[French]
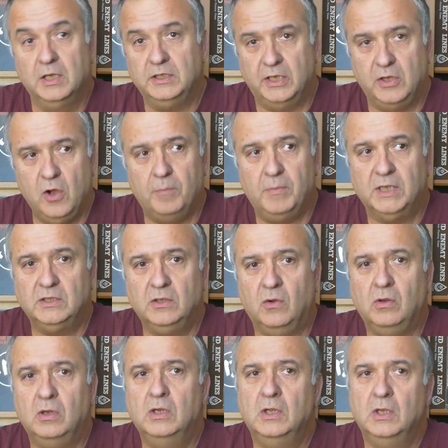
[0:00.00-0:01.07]
D'ailleurs
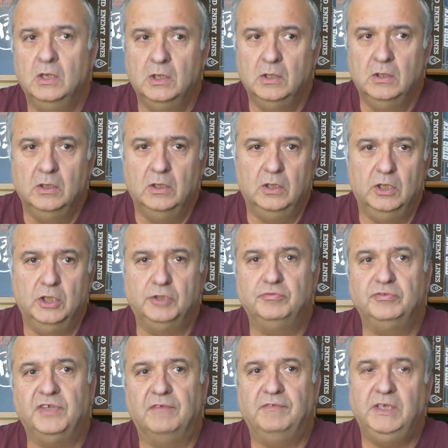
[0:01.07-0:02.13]
maintenant, euh, je
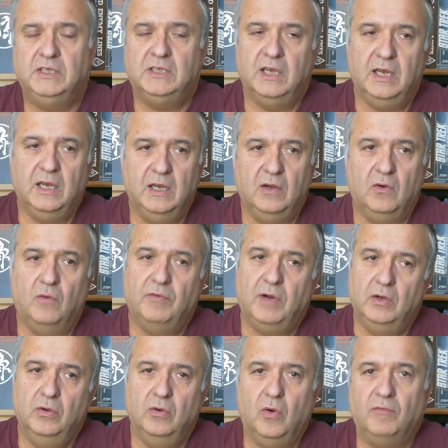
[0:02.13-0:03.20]
vous invite à, on va,
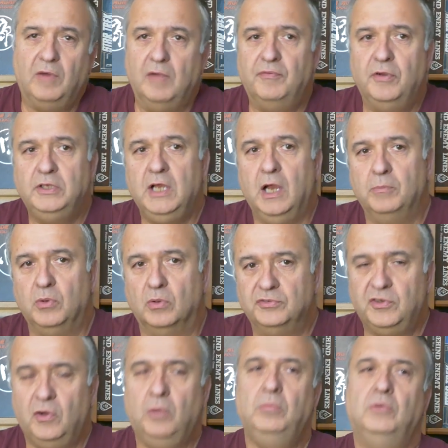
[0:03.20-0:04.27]
le, on va le feuilleter un peu
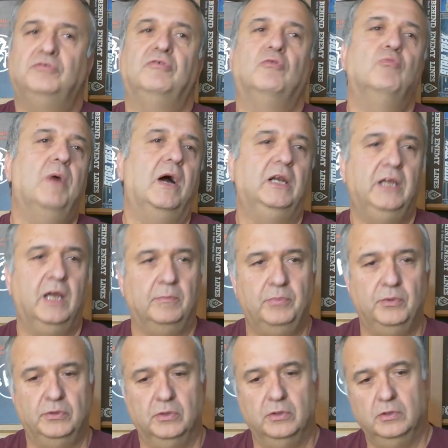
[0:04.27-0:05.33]
ensemble, je vais vous parler un
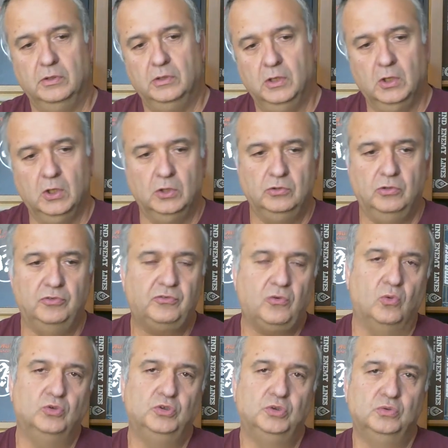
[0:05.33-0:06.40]
peu de, ce
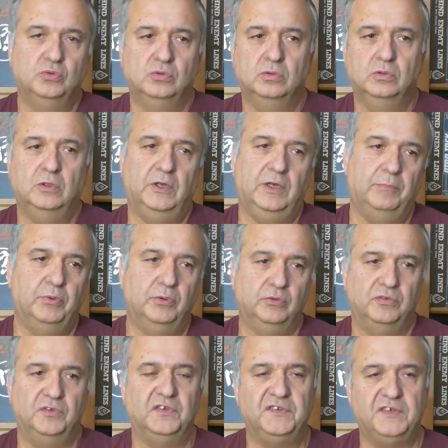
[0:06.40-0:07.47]
qu'on joue, un peu du
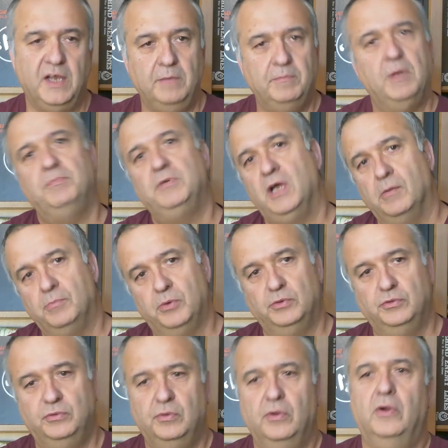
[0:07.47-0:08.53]
système et puis un peu
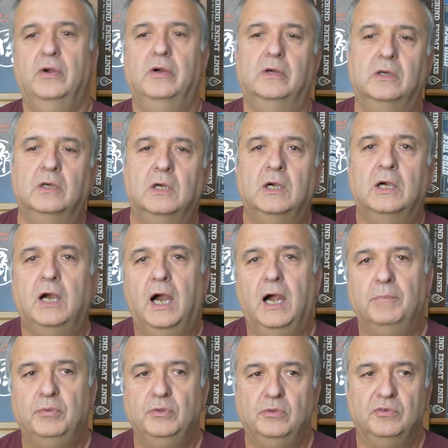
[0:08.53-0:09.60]
du, euh, un
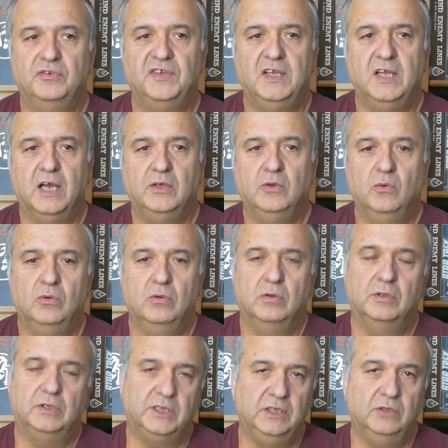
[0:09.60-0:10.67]
peu du scénario
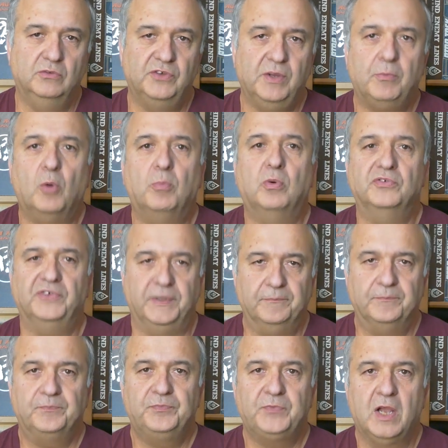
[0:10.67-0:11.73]
euh, qui nous est proposé.
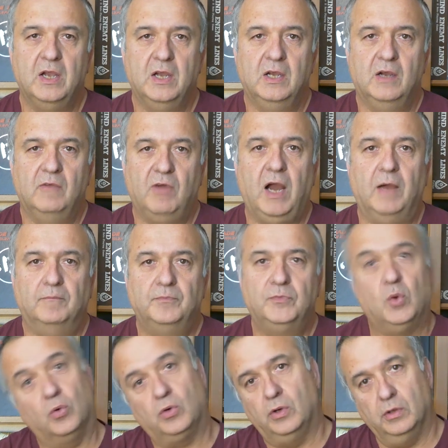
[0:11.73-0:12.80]
Voilà,
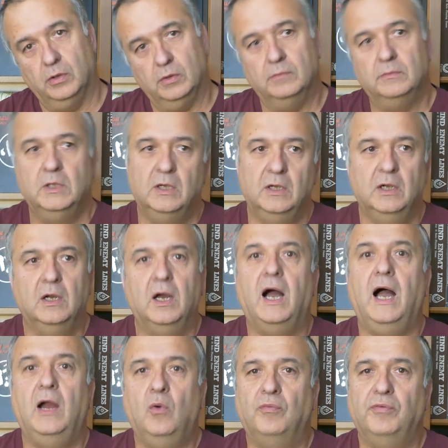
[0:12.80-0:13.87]
donc
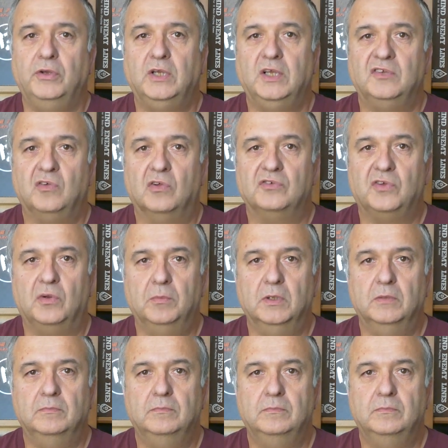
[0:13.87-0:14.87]
allons feuilleter ça ensemble.